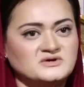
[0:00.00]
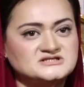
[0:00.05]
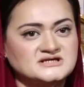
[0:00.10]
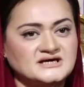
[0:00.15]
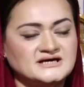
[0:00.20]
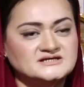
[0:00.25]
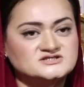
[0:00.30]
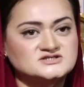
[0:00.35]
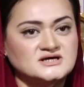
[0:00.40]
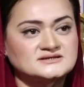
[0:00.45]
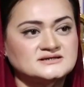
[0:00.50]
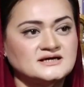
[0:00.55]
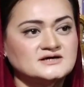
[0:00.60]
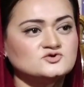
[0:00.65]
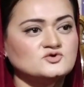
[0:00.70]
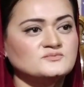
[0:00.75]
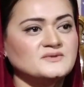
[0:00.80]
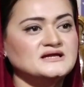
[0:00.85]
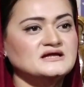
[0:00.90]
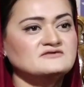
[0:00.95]
मचाया जाता है
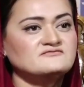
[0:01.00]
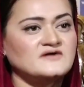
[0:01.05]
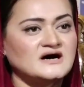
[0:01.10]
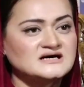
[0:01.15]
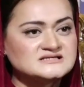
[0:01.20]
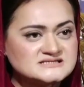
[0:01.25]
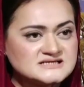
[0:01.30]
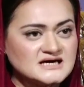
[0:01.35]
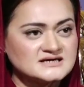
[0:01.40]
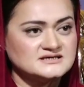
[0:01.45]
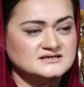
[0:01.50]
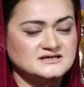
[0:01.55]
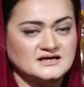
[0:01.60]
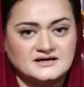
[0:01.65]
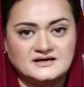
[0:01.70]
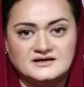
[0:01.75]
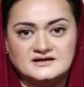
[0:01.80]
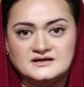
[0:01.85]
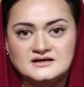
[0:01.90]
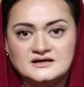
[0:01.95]
तो मैंने वाजिया किया
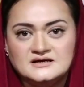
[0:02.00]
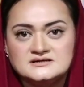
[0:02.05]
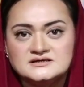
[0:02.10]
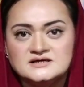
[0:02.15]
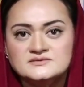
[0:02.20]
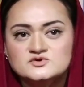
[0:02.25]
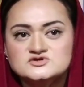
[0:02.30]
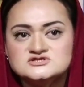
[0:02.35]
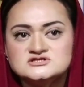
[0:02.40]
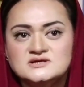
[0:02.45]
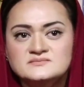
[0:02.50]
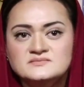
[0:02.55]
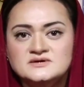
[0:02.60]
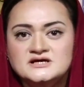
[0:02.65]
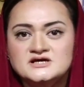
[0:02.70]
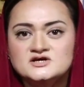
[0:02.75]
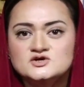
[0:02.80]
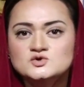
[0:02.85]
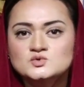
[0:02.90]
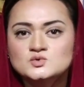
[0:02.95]
है कि मुस्लिम
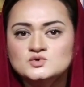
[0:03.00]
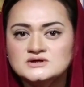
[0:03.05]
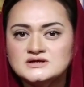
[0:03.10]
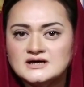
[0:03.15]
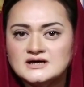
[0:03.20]
लीग नून